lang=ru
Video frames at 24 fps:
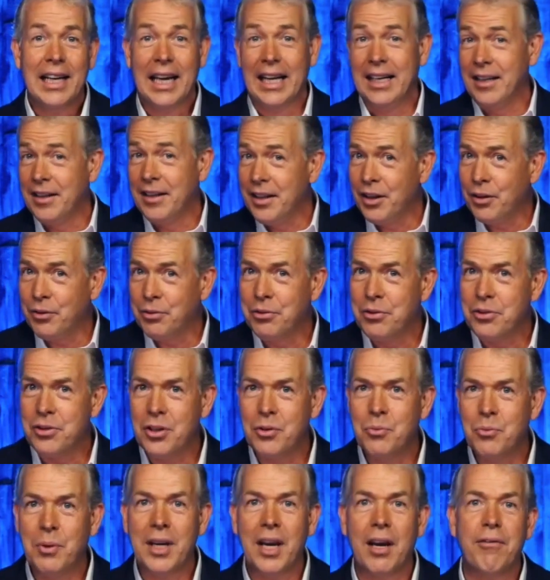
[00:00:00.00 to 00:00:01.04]
а в Incruises
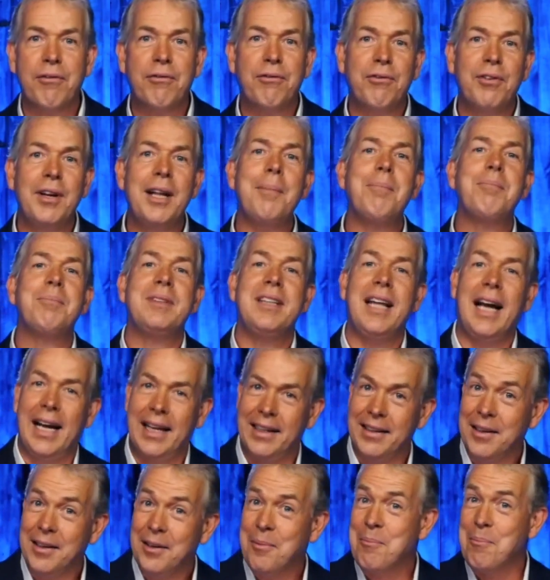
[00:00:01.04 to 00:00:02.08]
мы поменяли отношение
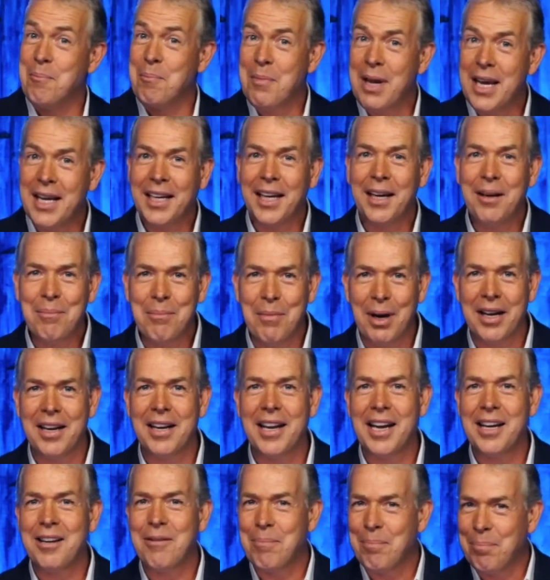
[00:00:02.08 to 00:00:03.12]
к этому, сделав
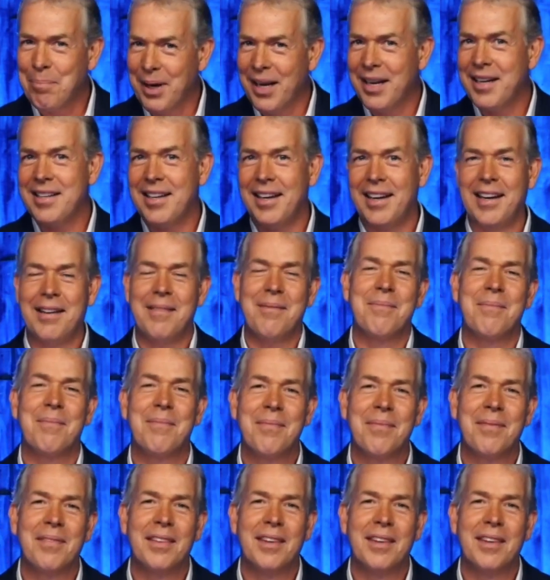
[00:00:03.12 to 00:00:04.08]
понедельник днем выплат.